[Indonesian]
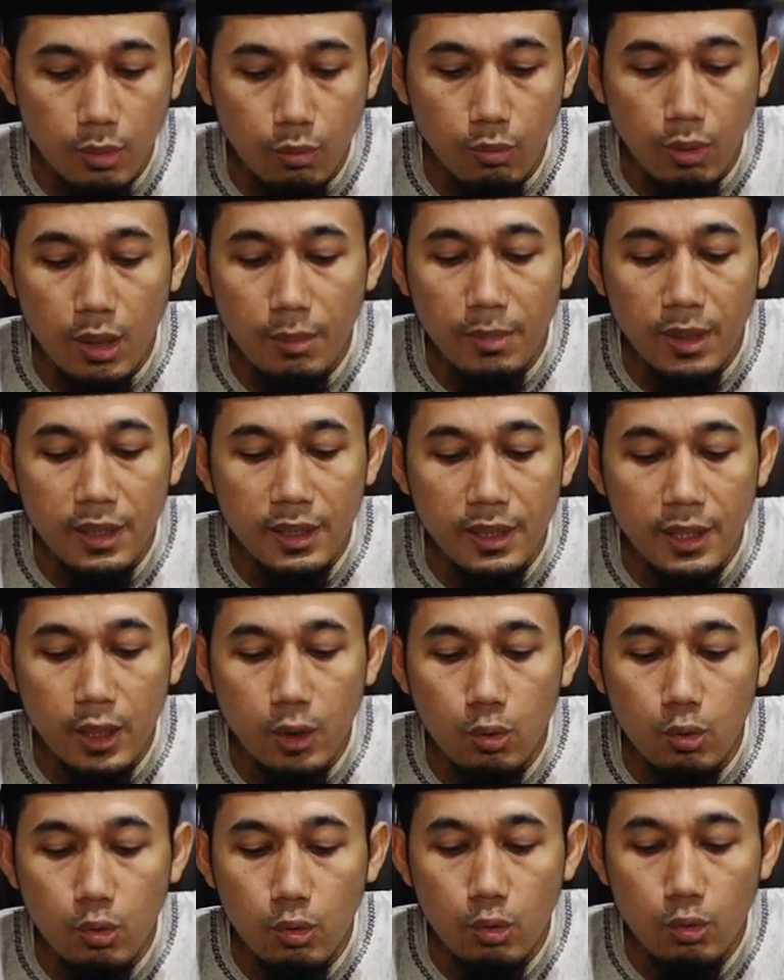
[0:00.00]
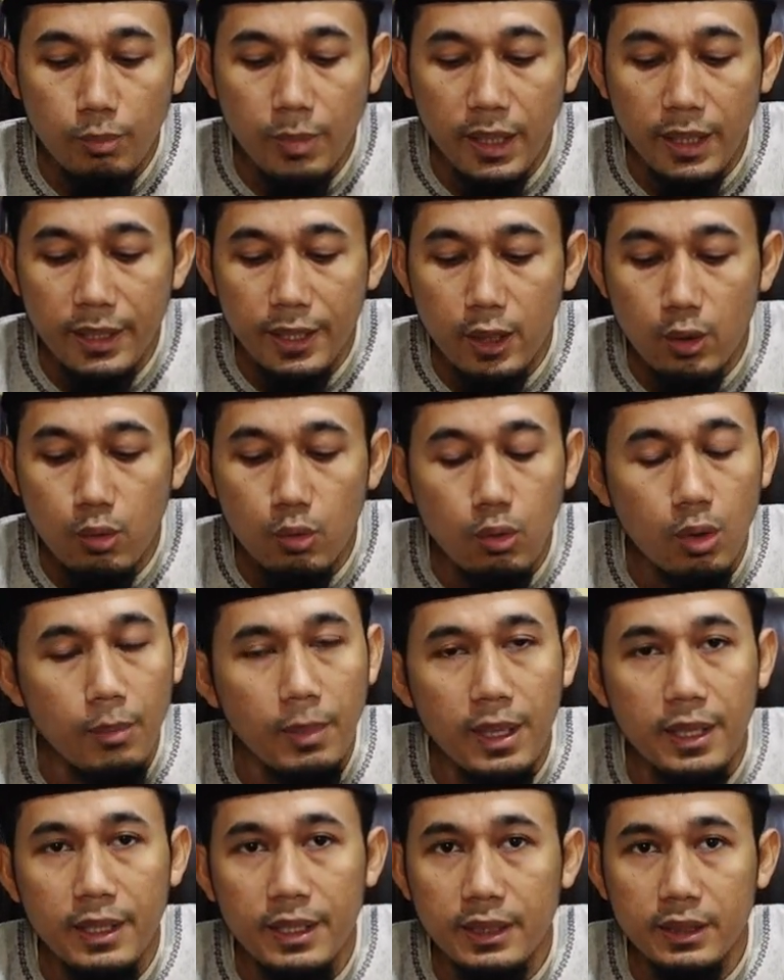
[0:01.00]
Wa man yahulu bainahu wa
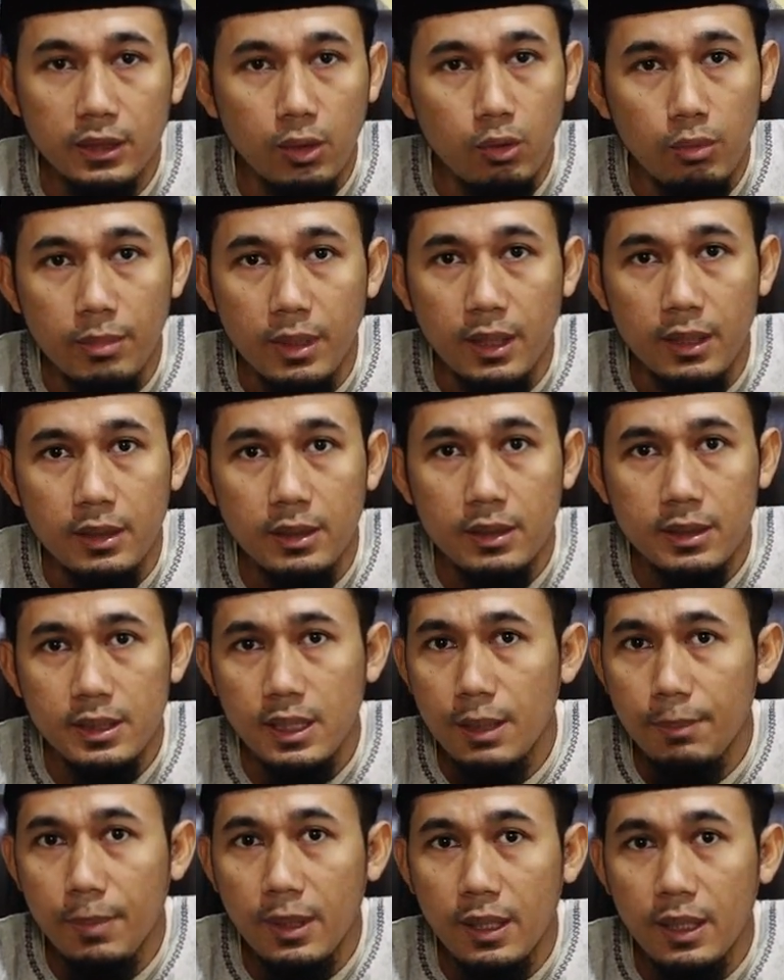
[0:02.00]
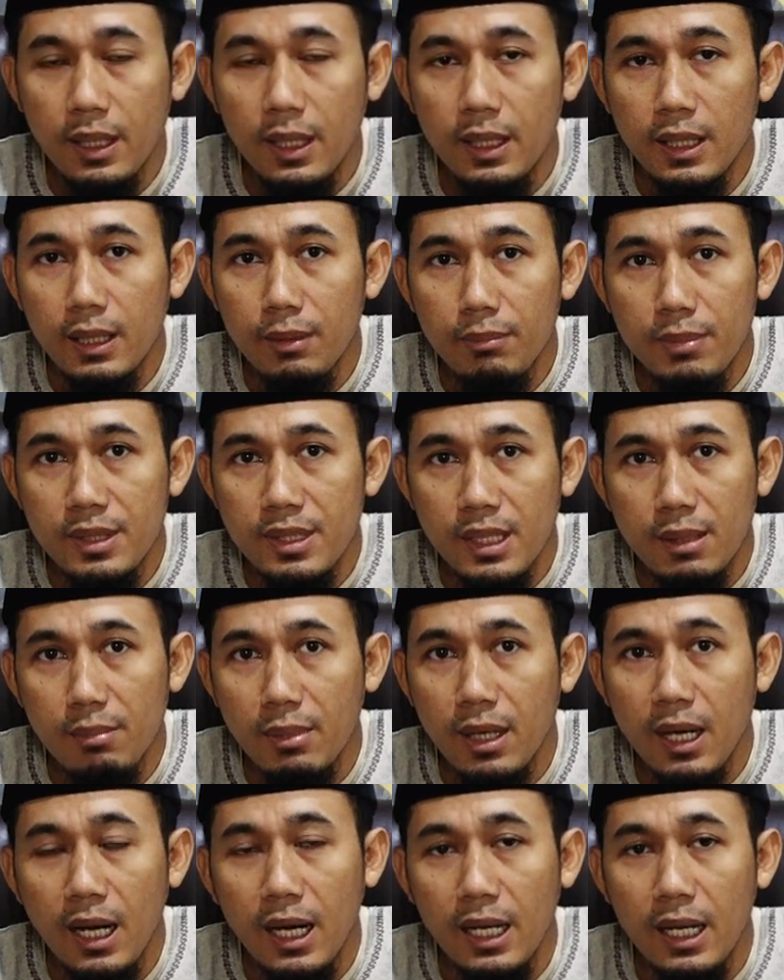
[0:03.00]
baina taubah. Siapakah yang bisa
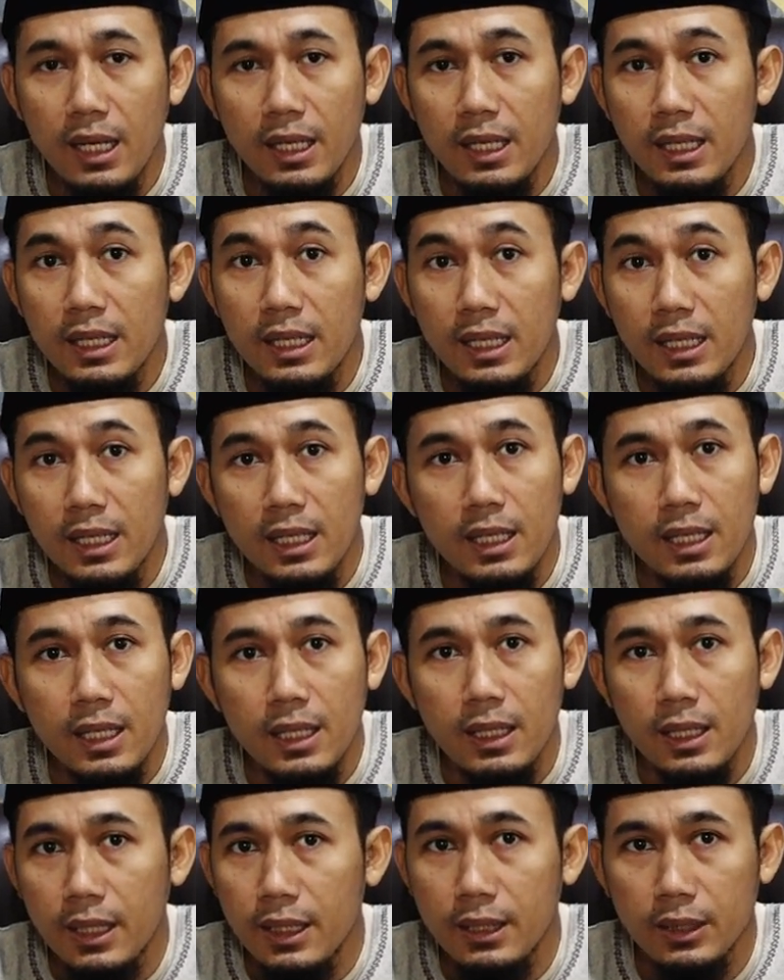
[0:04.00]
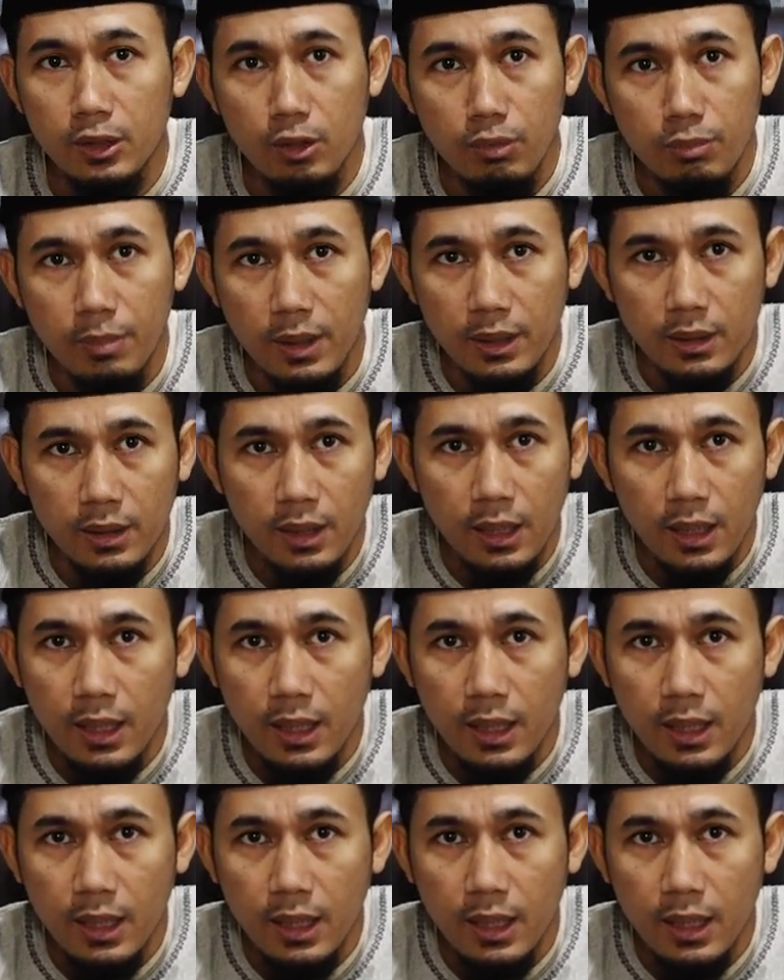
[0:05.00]
menghalangi dirinya dengan taubat?